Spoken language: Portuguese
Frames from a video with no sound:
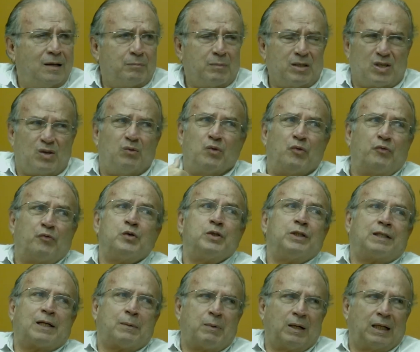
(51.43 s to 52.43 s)
mas eu não fui
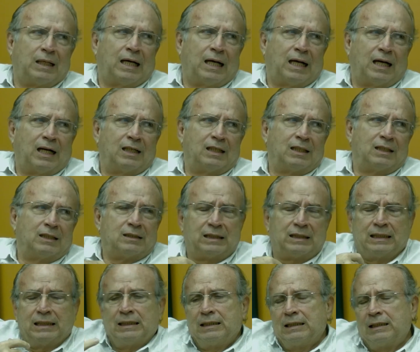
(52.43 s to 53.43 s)
trabalhar,
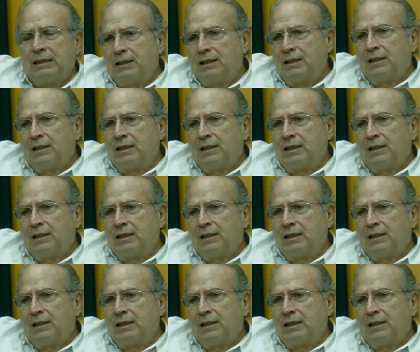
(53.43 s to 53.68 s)
né?